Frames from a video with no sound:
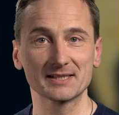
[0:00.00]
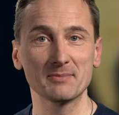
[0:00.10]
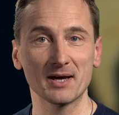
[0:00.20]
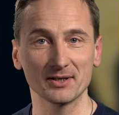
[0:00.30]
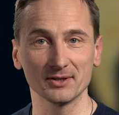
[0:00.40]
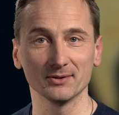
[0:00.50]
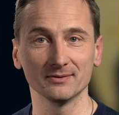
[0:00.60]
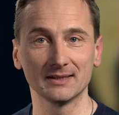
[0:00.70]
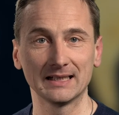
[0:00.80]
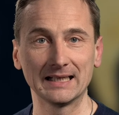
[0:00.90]
z
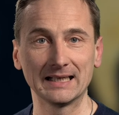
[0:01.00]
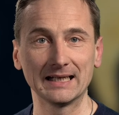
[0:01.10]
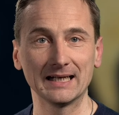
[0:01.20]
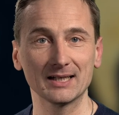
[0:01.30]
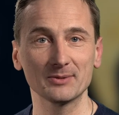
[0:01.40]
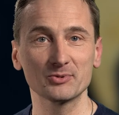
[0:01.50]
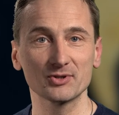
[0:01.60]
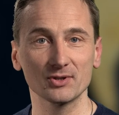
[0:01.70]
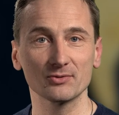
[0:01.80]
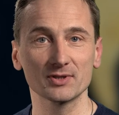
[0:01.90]
Maryją, ale
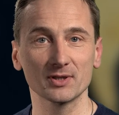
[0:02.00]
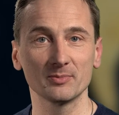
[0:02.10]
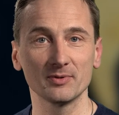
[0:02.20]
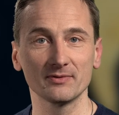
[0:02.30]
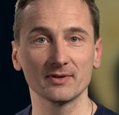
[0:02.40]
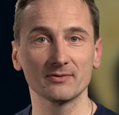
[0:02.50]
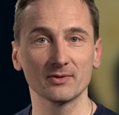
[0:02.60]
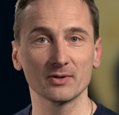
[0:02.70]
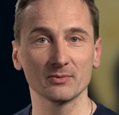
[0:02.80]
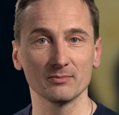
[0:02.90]
przyjął cierpliwie
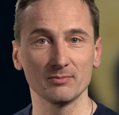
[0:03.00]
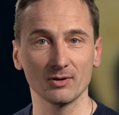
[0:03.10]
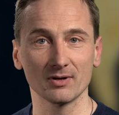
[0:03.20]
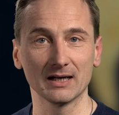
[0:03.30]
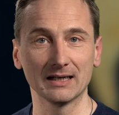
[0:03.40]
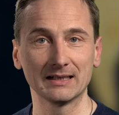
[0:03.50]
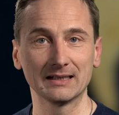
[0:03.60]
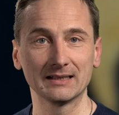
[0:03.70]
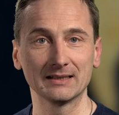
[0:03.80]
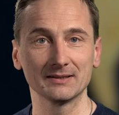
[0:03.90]
wolę Boga
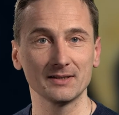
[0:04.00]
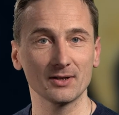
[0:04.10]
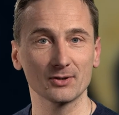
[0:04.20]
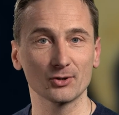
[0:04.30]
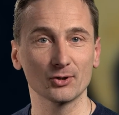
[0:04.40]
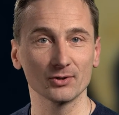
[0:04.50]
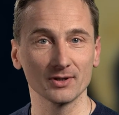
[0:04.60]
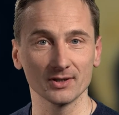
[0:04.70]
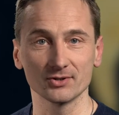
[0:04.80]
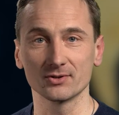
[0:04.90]
nie jako
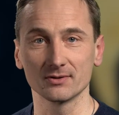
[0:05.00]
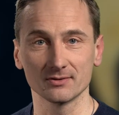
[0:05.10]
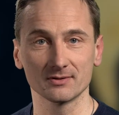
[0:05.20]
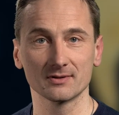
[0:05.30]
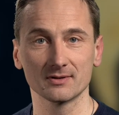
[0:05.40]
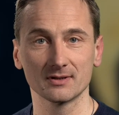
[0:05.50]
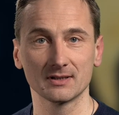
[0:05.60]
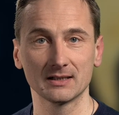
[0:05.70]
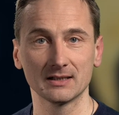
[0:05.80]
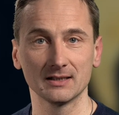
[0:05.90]
konieczność,
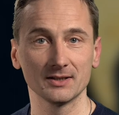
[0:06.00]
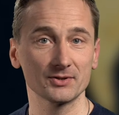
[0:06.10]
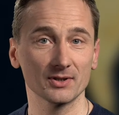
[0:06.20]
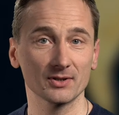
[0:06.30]
lecz